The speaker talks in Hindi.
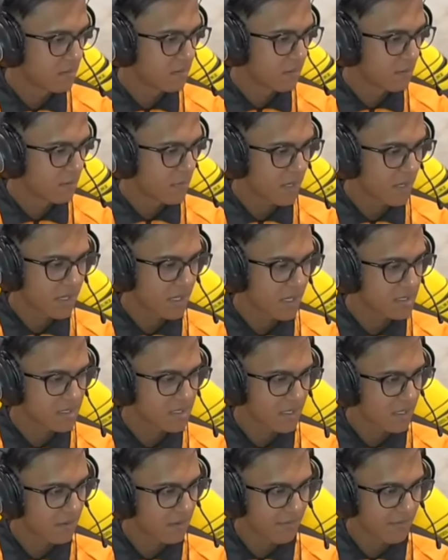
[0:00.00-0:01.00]
बाकी ऐसे
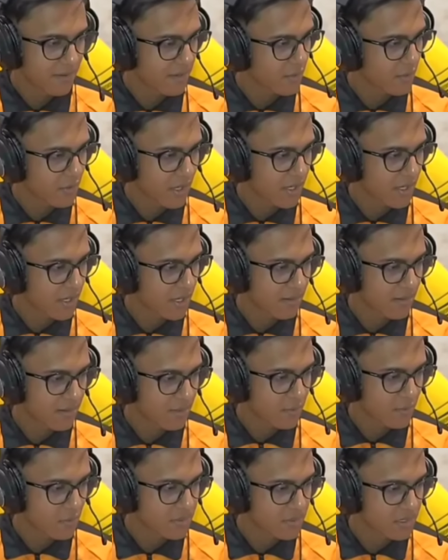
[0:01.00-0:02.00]
लीव करने और निकालने वाला
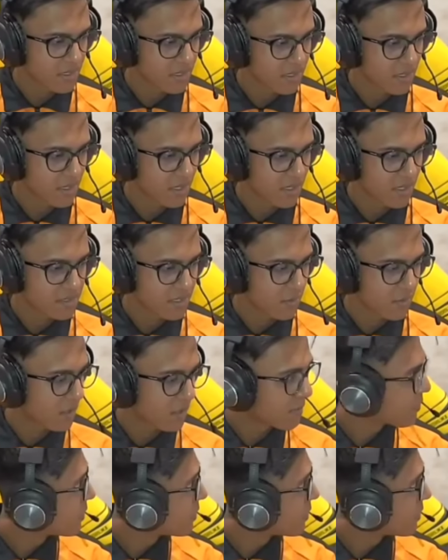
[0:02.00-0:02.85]
तो कोई सीन नहीं है देखो अभी